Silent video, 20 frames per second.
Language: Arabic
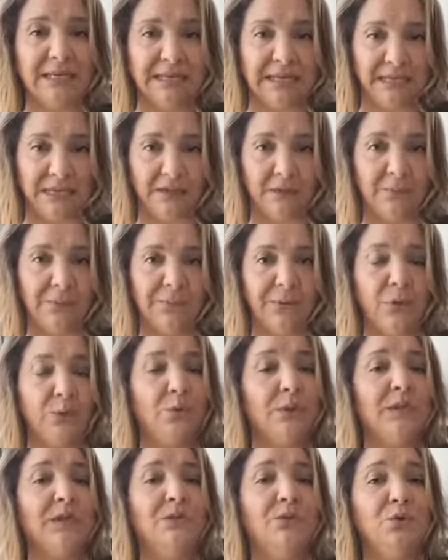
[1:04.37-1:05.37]
خلق
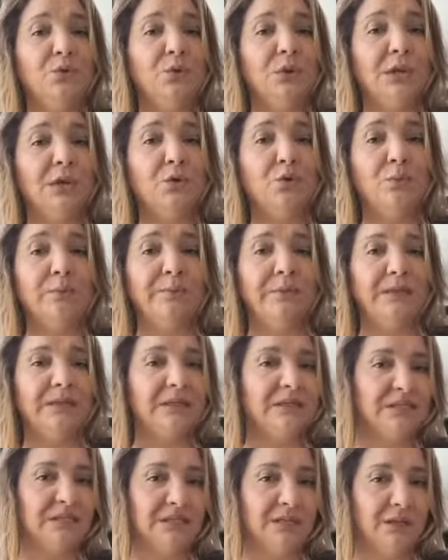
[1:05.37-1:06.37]
وندعو لكم
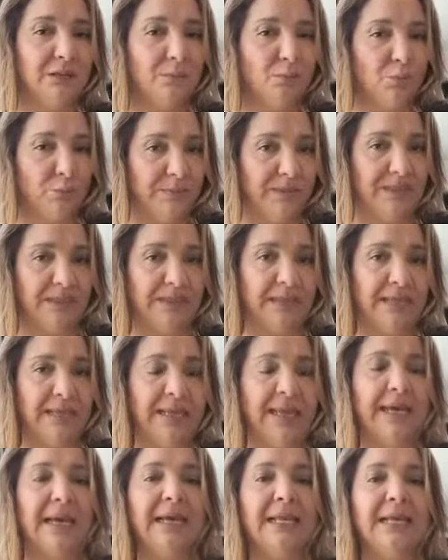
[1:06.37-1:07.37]
بالنصر المبين
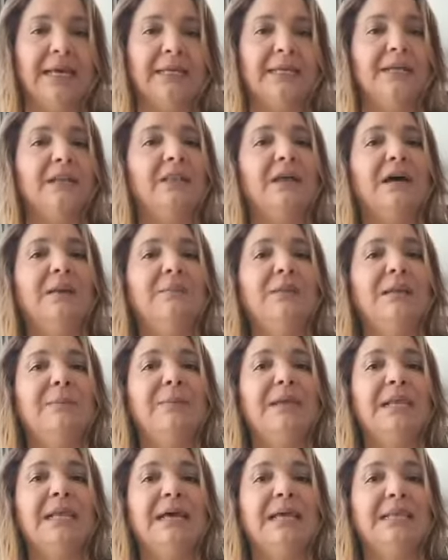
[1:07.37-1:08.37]
على نظام
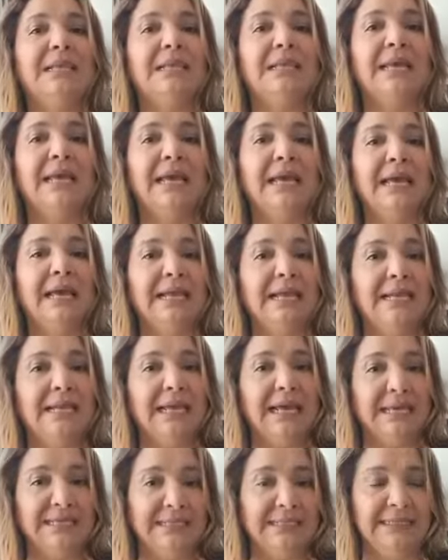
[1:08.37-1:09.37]
الملالي
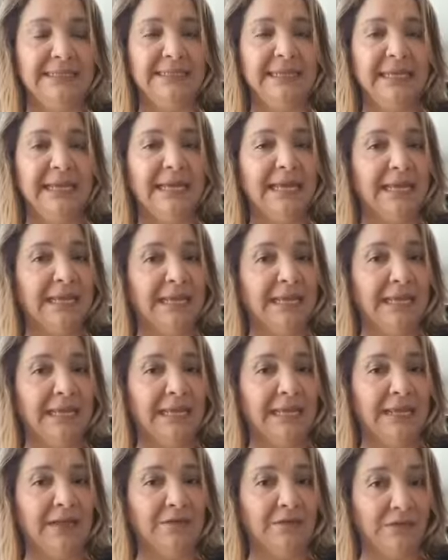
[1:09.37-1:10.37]
اللعين
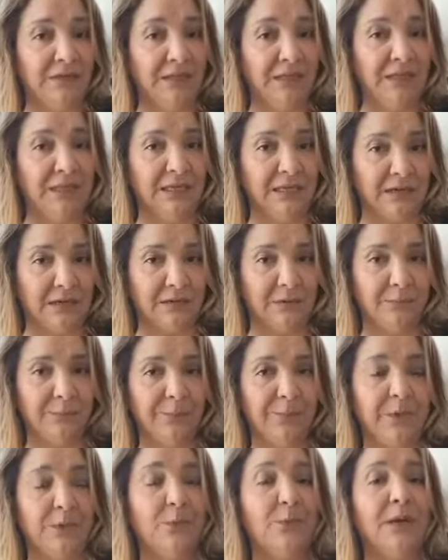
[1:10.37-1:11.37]
آه، في إيران
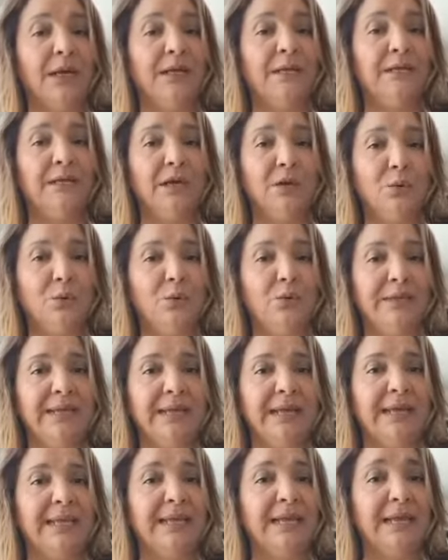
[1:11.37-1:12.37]
وأن يعود
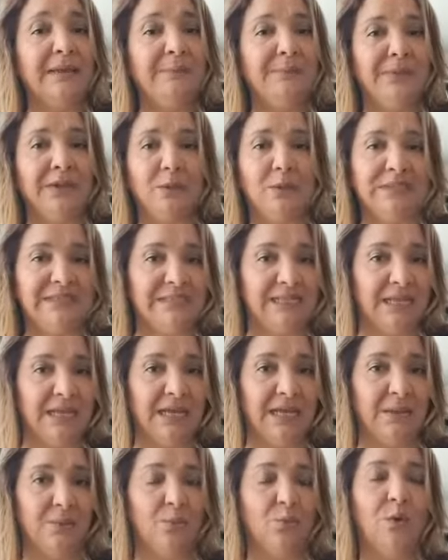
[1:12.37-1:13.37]
الأمن
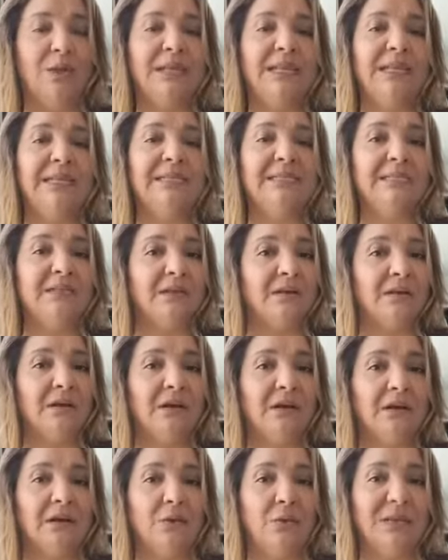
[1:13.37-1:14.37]
والسلام
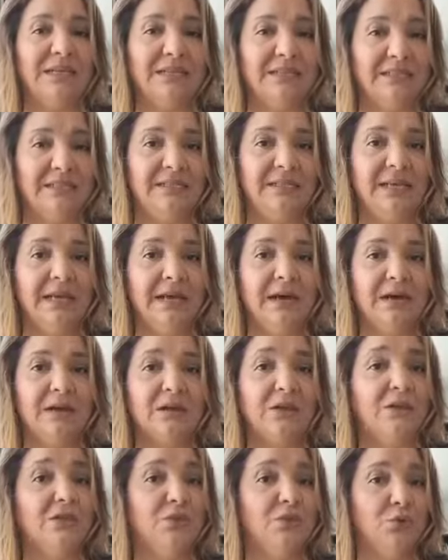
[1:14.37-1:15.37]
والاستقرار والازدهار
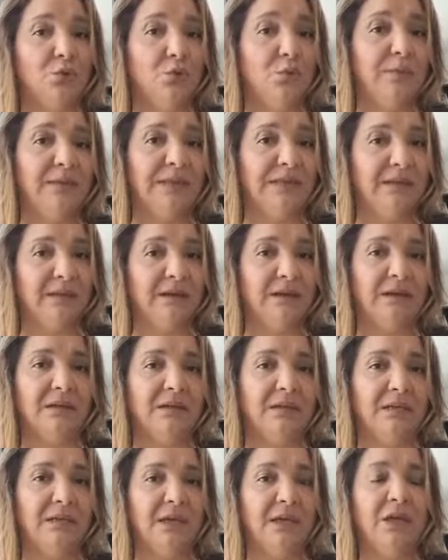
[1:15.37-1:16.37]
للشعوب
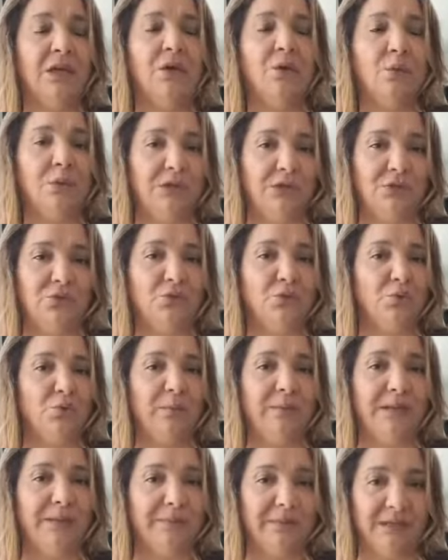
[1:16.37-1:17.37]
الإيرانية
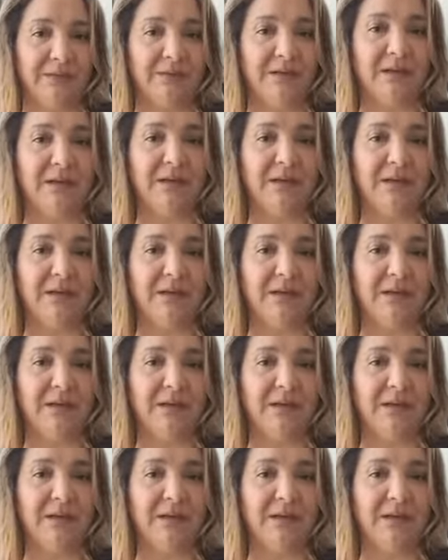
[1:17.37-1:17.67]
ولشعوب المنطقة